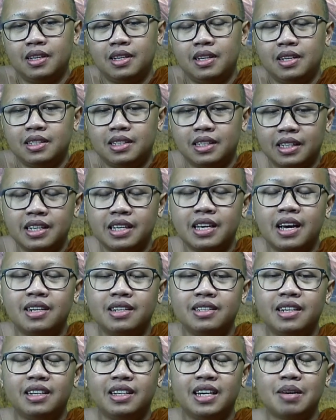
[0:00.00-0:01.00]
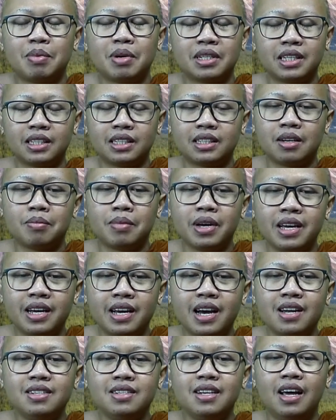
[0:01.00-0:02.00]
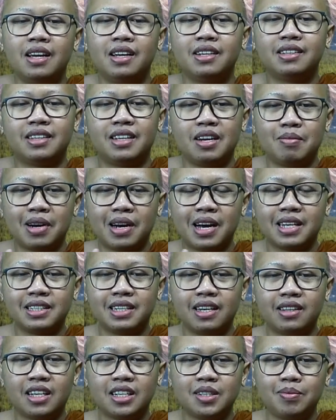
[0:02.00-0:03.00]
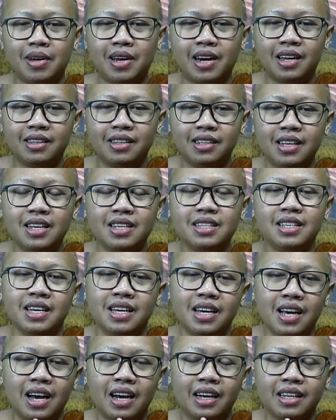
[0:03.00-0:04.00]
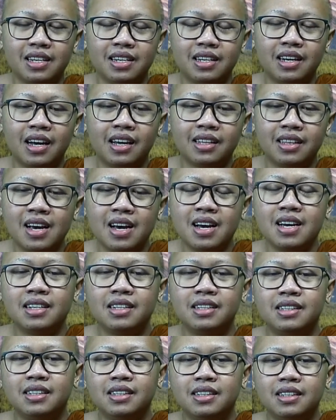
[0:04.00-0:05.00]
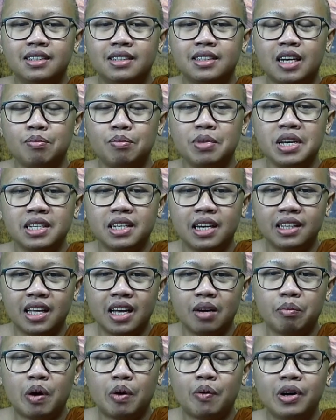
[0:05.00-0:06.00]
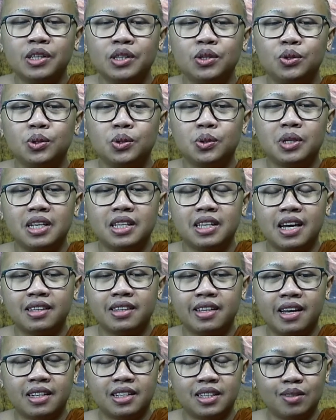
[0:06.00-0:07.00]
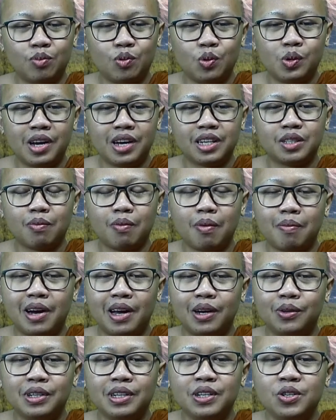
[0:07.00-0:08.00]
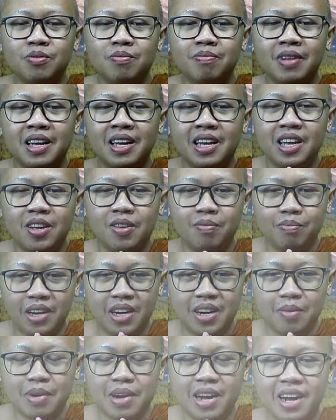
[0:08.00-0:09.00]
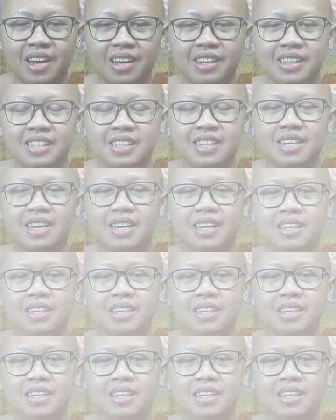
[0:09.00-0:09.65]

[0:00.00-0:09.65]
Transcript: Sekian yang dapat saya sampaikan. Terima kasih atas perhatiannya. Akhir kata, Sabe Sata Bawantu Sukitata. Semoga semua makhluk hidup berbahagia.